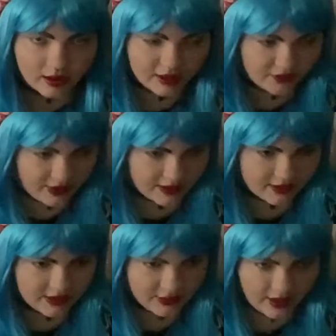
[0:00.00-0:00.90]
Ich fand,
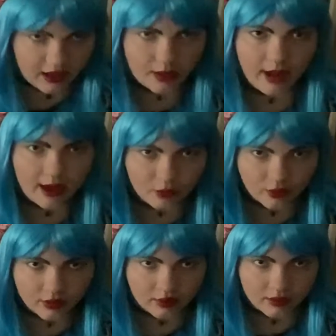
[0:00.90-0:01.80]
ich war der
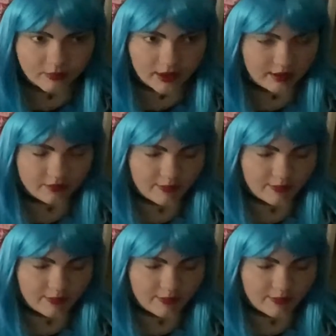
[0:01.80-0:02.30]
Meinung, mein,